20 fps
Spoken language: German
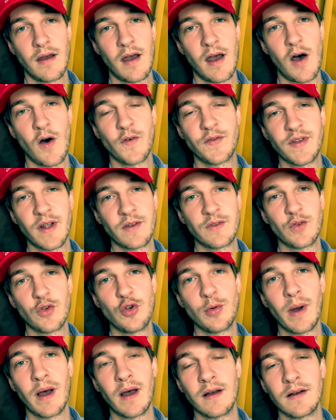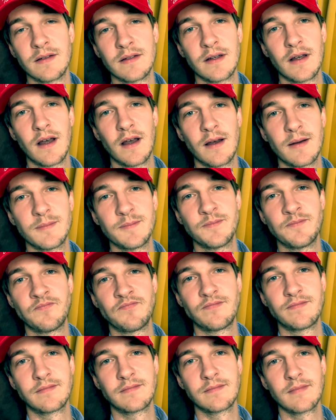Aufsatz über ähm,
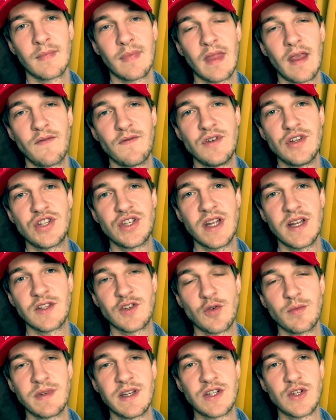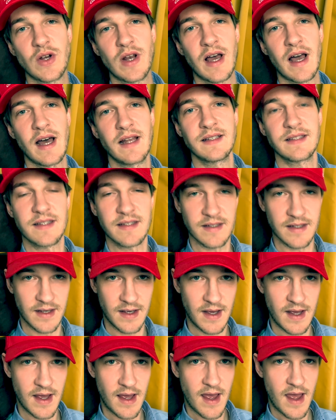wie steht es um die Toleranz
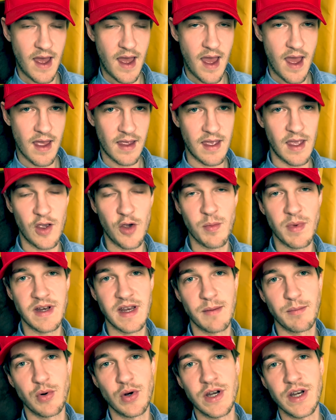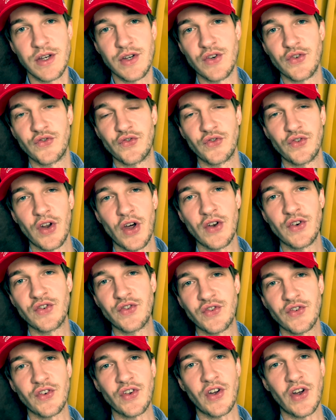gegenüber der politischen
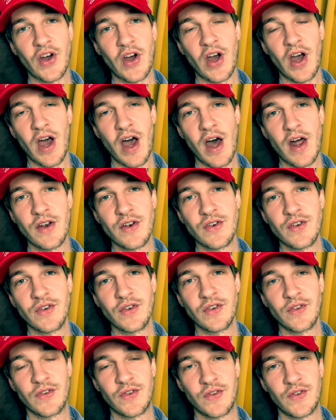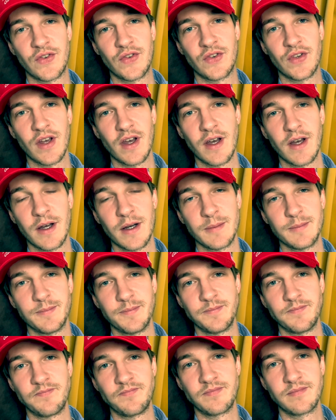Toleranz,
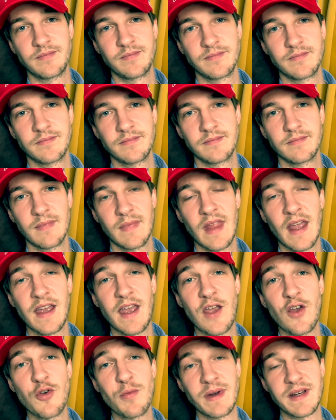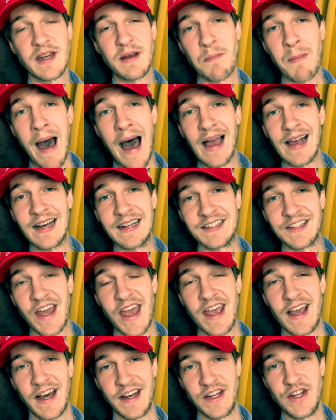ähm, gegenüber den
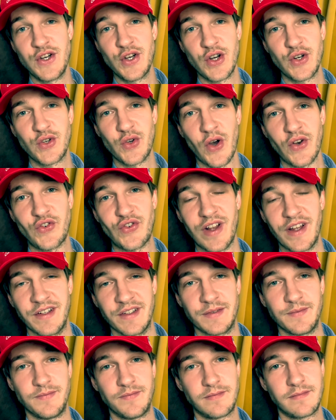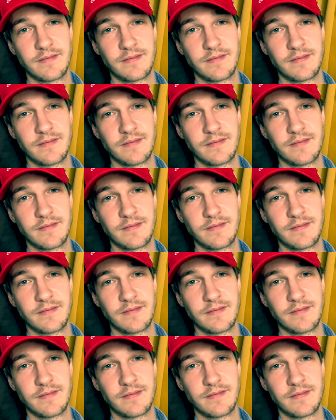Magerträgern in Deutschland?